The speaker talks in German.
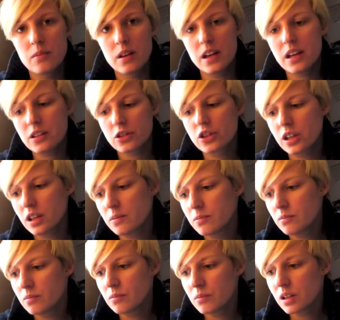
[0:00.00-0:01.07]
ich stehe
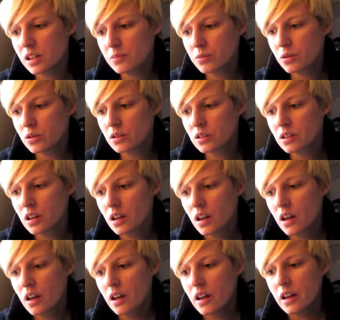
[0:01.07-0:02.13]
im Mittelpunkt,
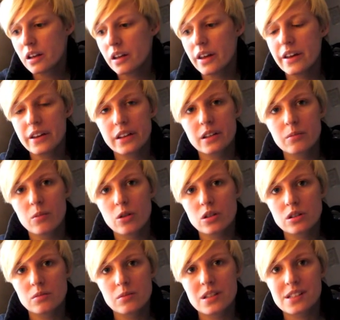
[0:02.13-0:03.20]
ich
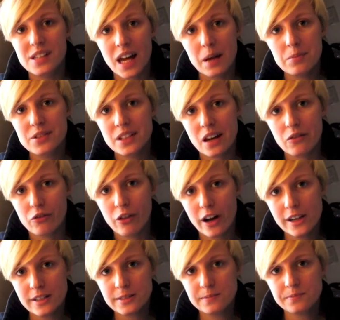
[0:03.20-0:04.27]
möchte mich selbst
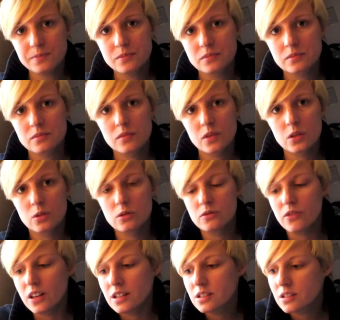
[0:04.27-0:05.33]
entfalten
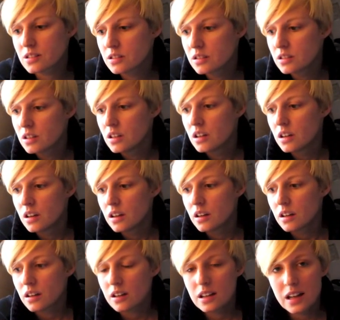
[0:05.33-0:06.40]
und wenn es
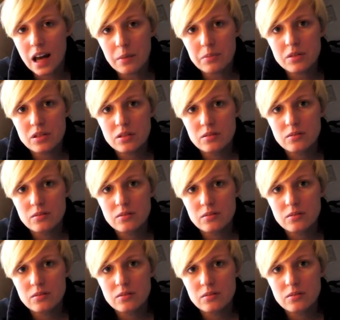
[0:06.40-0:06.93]
klappt,